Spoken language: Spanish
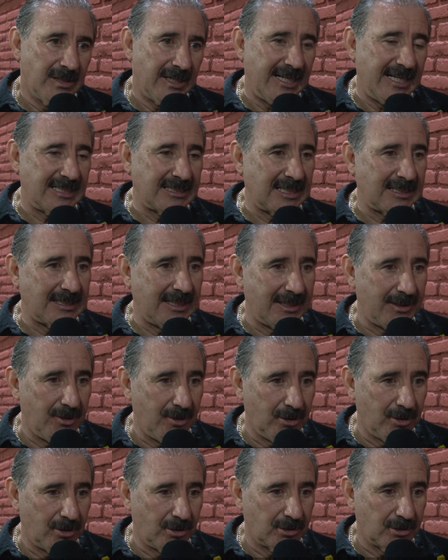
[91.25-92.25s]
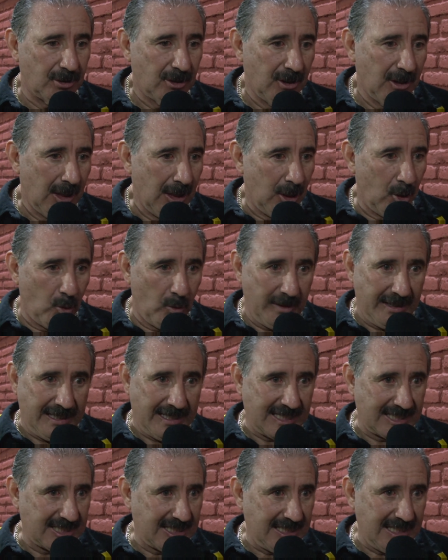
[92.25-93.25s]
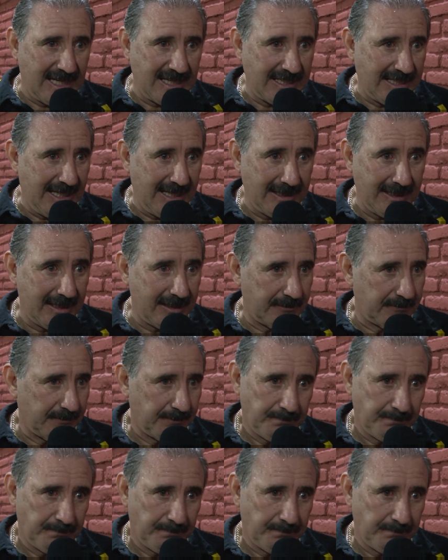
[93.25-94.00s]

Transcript: gracias a Dios Luis García y Eder